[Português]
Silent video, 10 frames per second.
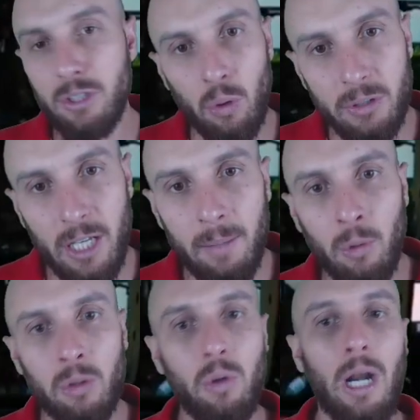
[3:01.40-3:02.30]
consegue
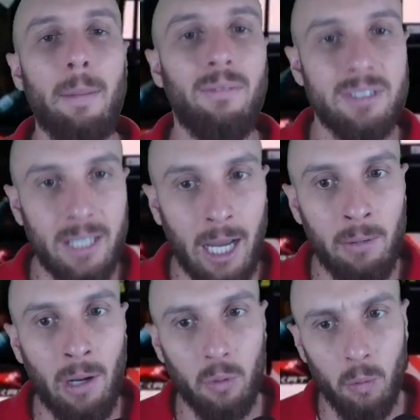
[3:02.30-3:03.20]
monitorar para ver se está
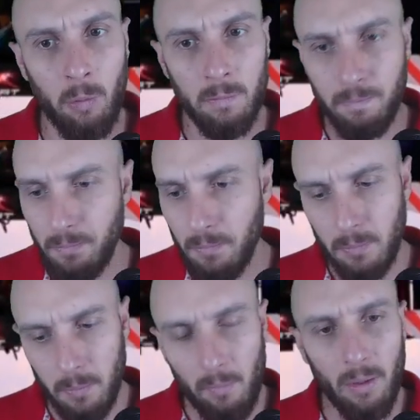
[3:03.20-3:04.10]
caindo adubo.
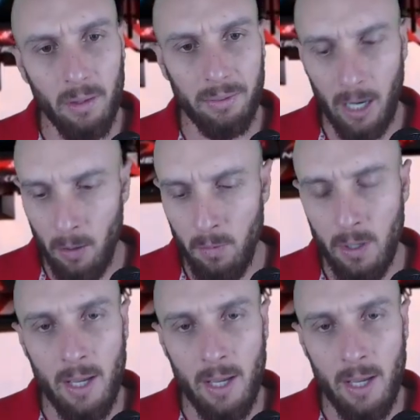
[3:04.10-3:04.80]
Então,